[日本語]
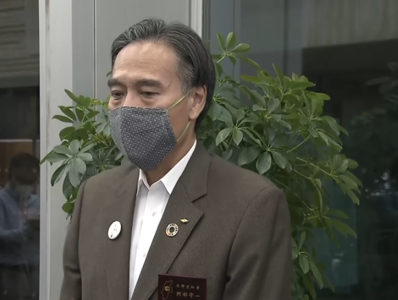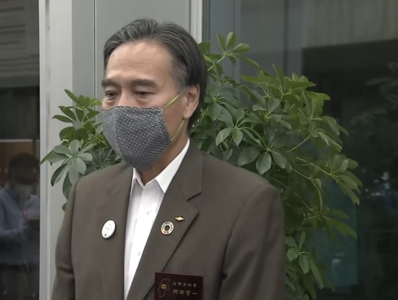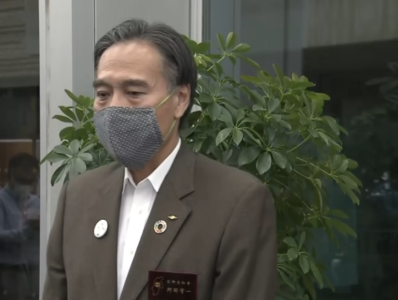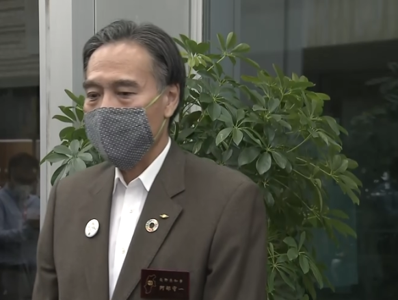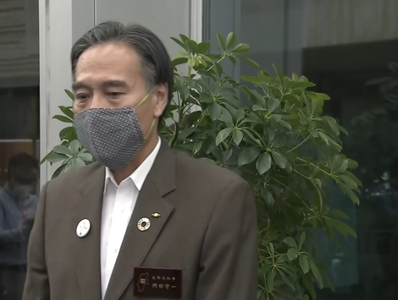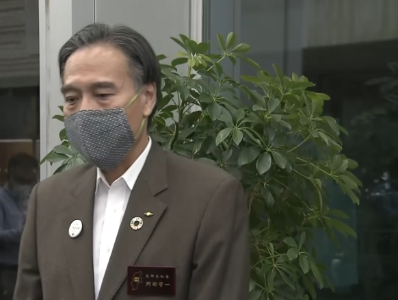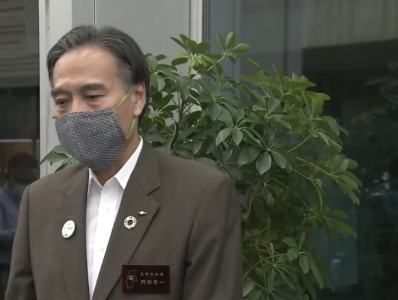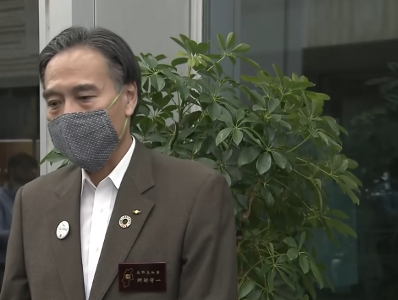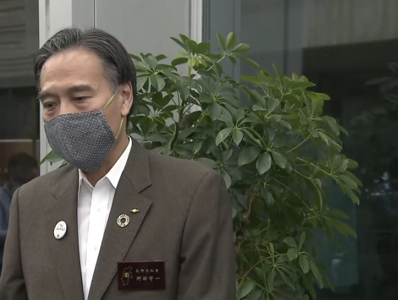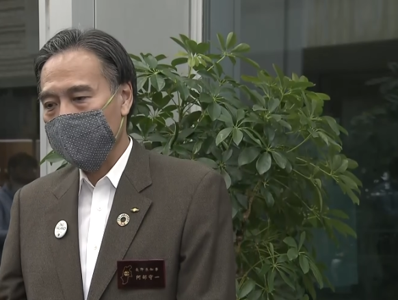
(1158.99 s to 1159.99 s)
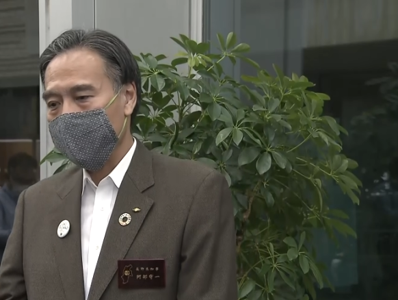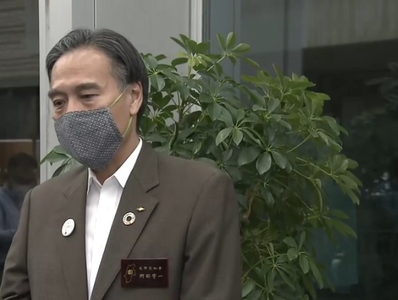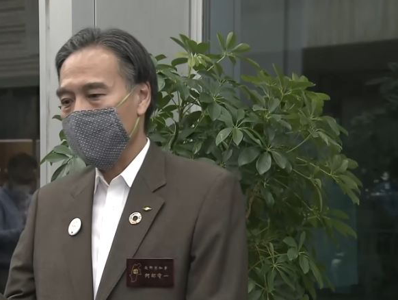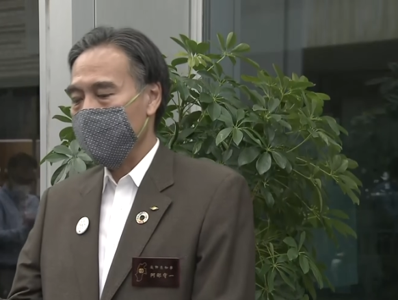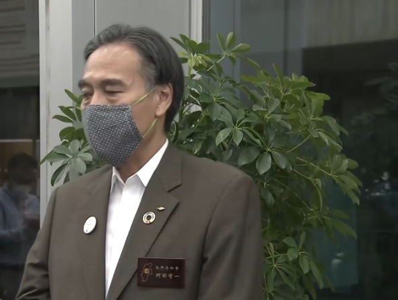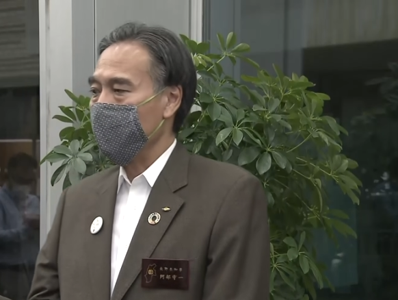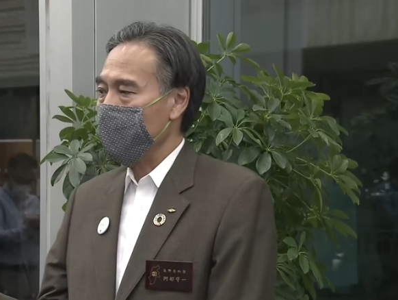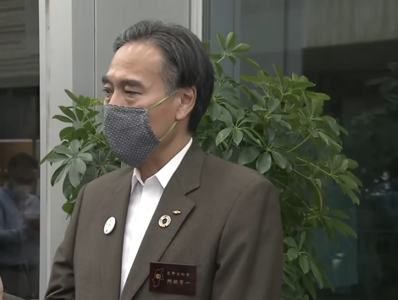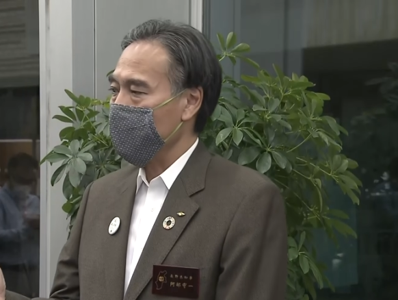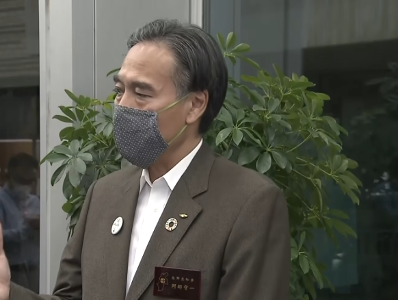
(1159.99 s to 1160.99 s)
そういう意味であの例えば飲
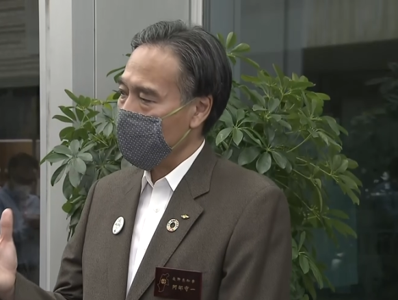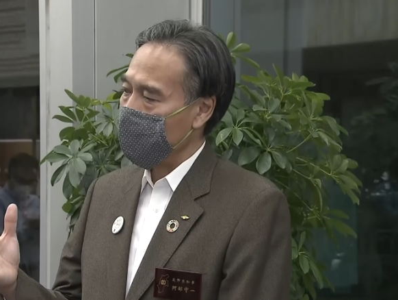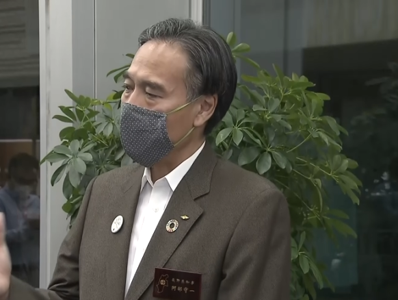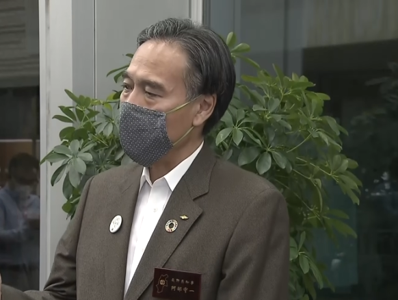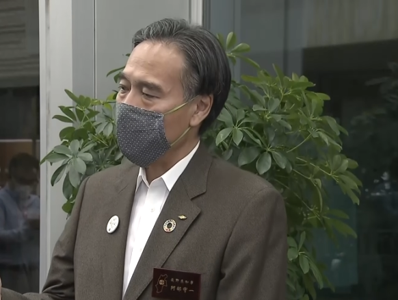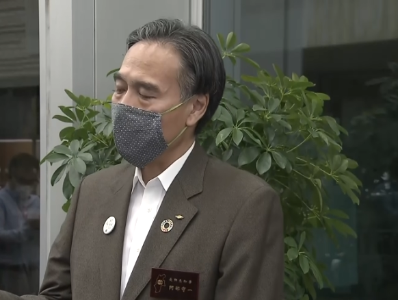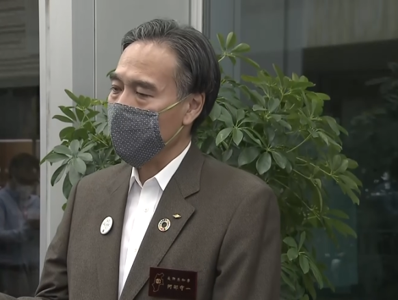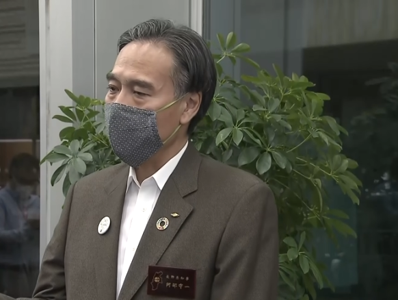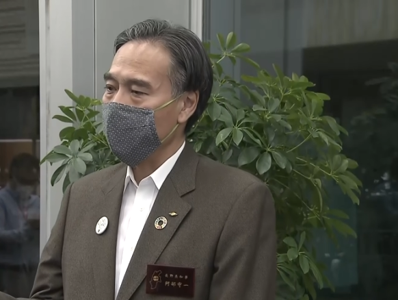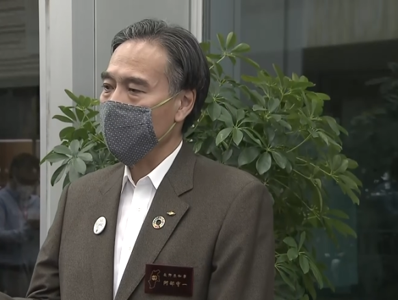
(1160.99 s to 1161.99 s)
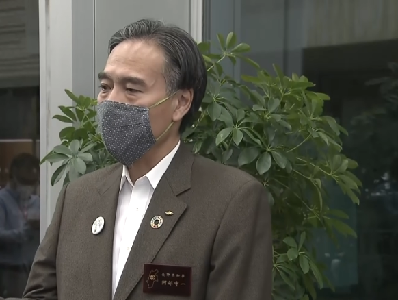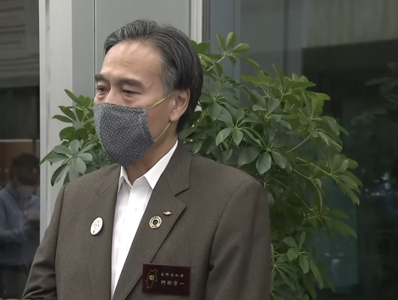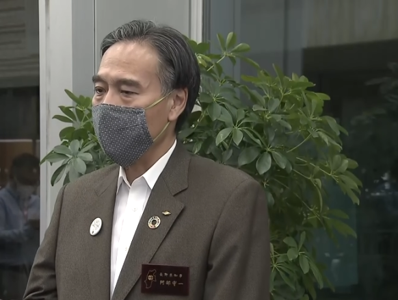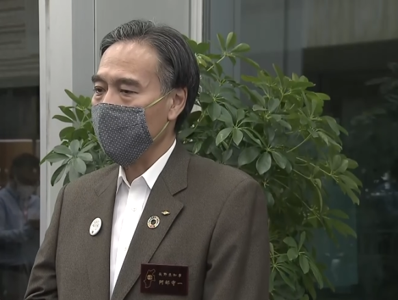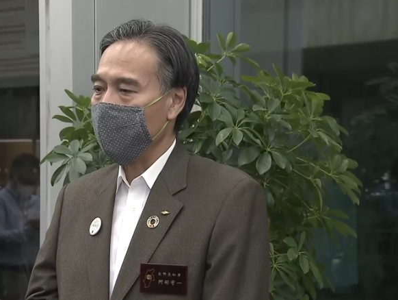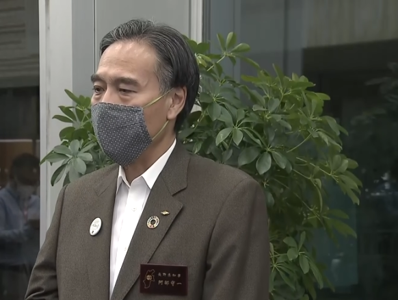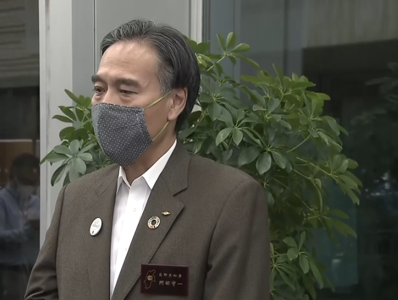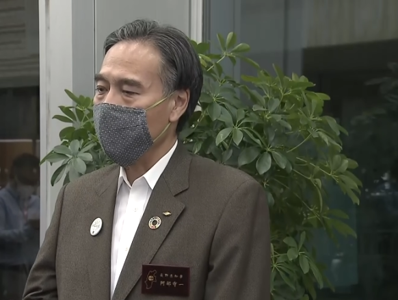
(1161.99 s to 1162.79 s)
食サービスの皆さんが、